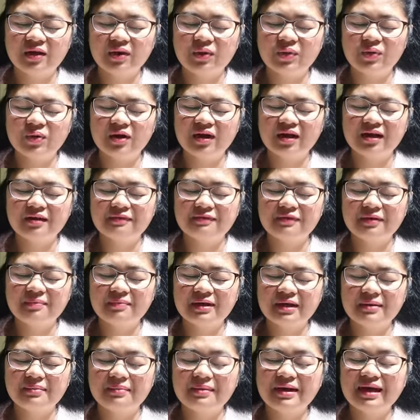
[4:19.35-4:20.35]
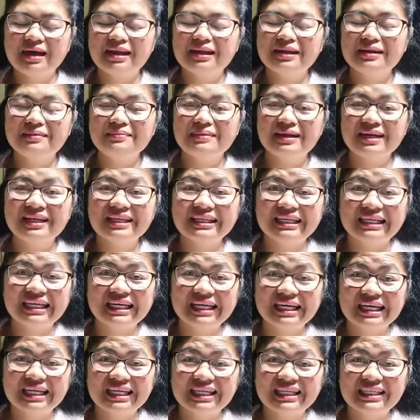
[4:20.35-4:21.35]
Kung ang AFAM ay mahal na mahal
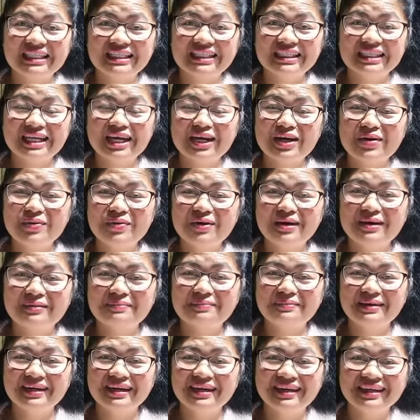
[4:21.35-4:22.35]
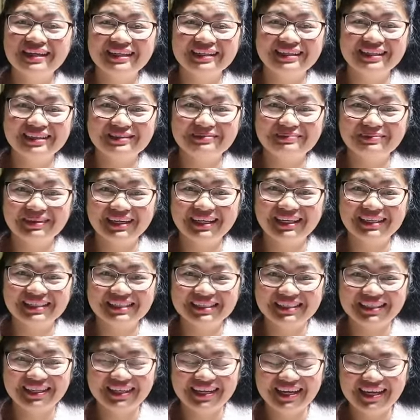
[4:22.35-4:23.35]
ka, gagawa ng paraan yun,
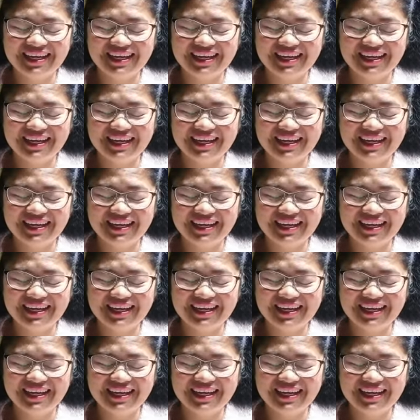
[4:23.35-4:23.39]
best.